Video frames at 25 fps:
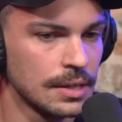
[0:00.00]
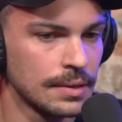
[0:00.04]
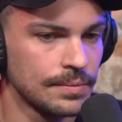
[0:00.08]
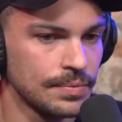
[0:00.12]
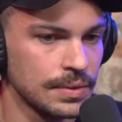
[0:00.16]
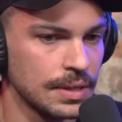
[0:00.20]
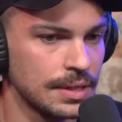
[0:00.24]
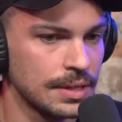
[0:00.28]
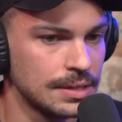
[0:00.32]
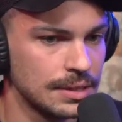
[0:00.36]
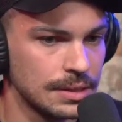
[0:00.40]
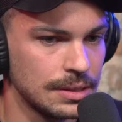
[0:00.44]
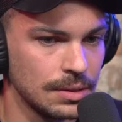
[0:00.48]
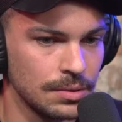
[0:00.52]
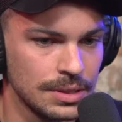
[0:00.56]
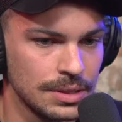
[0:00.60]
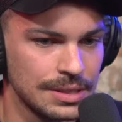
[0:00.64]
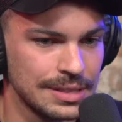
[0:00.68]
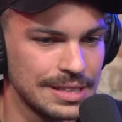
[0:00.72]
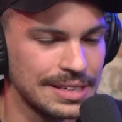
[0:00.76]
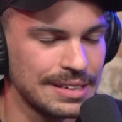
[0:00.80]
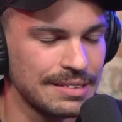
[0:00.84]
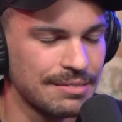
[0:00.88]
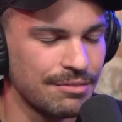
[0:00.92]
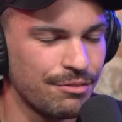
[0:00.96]
que são
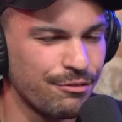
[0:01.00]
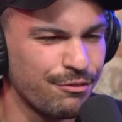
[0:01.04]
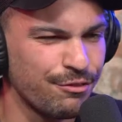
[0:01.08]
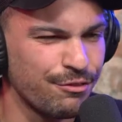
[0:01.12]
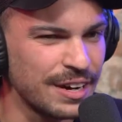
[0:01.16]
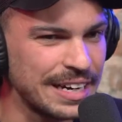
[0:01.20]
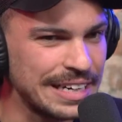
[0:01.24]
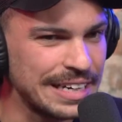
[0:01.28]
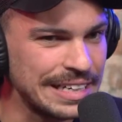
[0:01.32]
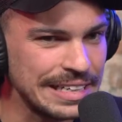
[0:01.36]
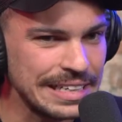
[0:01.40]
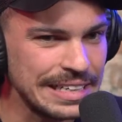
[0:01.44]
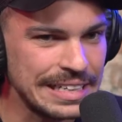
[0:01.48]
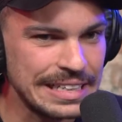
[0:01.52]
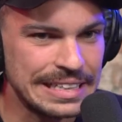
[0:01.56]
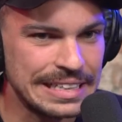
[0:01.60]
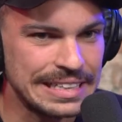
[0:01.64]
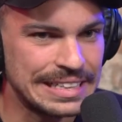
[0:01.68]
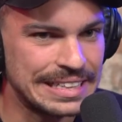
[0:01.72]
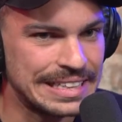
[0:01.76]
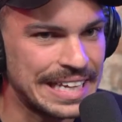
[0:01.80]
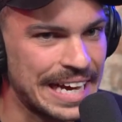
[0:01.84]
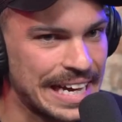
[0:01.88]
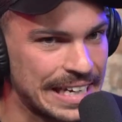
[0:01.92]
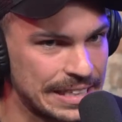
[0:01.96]
assim fantásticas
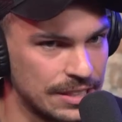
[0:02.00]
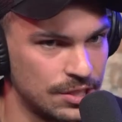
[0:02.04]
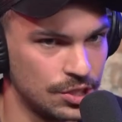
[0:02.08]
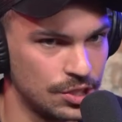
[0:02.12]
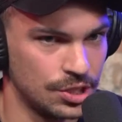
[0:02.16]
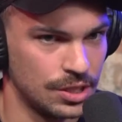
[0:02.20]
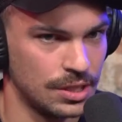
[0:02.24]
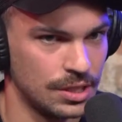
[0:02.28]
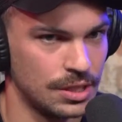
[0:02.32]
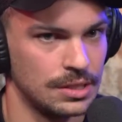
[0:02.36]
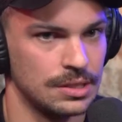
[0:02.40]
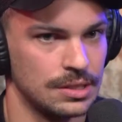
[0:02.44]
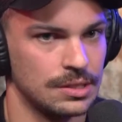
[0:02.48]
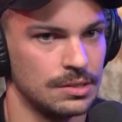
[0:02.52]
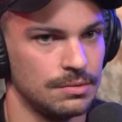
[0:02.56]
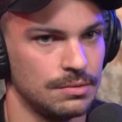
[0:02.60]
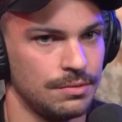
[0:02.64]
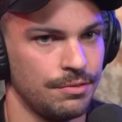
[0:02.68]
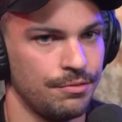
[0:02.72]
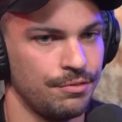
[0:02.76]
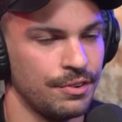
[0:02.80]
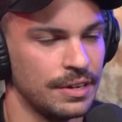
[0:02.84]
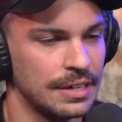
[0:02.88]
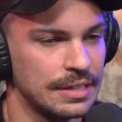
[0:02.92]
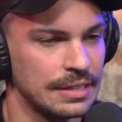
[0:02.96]
fantásticas,
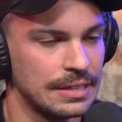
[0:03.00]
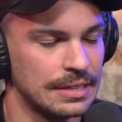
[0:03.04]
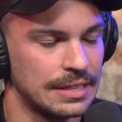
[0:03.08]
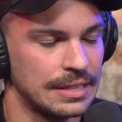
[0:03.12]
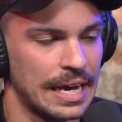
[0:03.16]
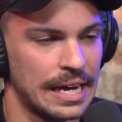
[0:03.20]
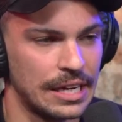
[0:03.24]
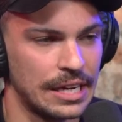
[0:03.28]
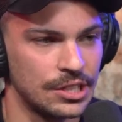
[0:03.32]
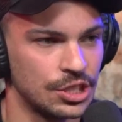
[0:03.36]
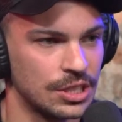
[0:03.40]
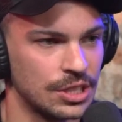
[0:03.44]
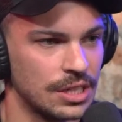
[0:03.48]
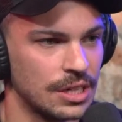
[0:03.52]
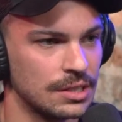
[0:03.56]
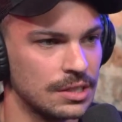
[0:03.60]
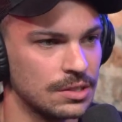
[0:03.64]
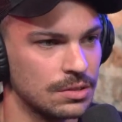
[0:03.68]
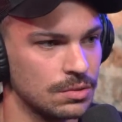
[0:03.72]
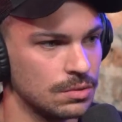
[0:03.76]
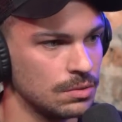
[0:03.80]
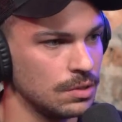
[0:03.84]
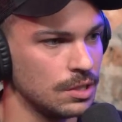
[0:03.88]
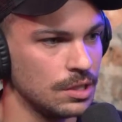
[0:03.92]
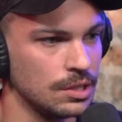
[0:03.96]

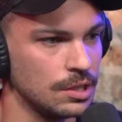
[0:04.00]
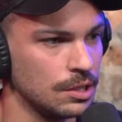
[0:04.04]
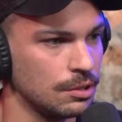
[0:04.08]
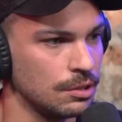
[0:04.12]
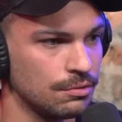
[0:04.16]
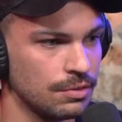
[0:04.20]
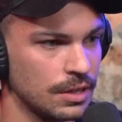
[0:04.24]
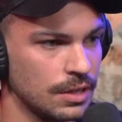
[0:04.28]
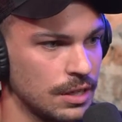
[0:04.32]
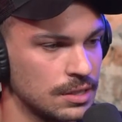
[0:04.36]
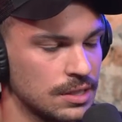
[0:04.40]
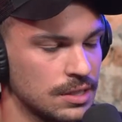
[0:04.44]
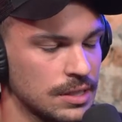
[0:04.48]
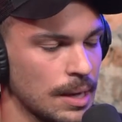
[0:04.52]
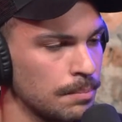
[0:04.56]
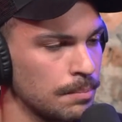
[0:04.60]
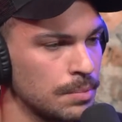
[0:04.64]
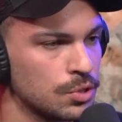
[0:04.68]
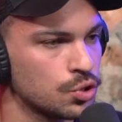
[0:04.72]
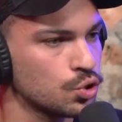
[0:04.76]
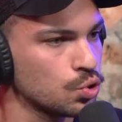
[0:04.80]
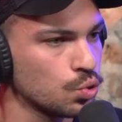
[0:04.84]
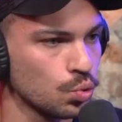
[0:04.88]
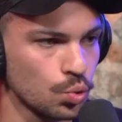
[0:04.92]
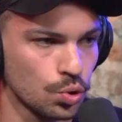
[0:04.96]
fantásticas em níveis
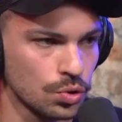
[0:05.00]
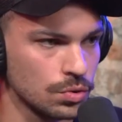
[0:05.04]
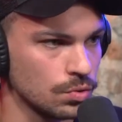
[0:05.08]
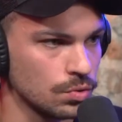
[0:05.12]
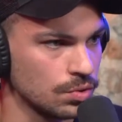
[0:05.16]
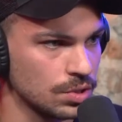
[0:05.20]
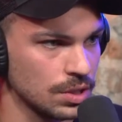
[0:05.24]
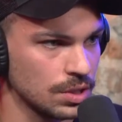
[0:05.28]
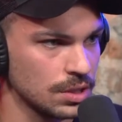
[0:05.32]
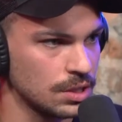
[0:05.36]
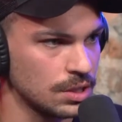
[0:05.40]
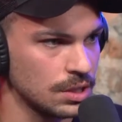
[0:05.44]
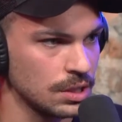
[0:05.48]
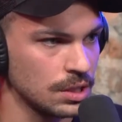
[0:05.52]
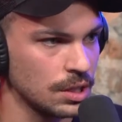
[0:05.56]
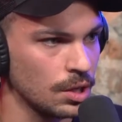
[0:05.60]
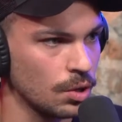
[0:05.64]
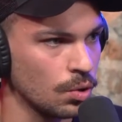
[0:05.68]
absurdos, assim.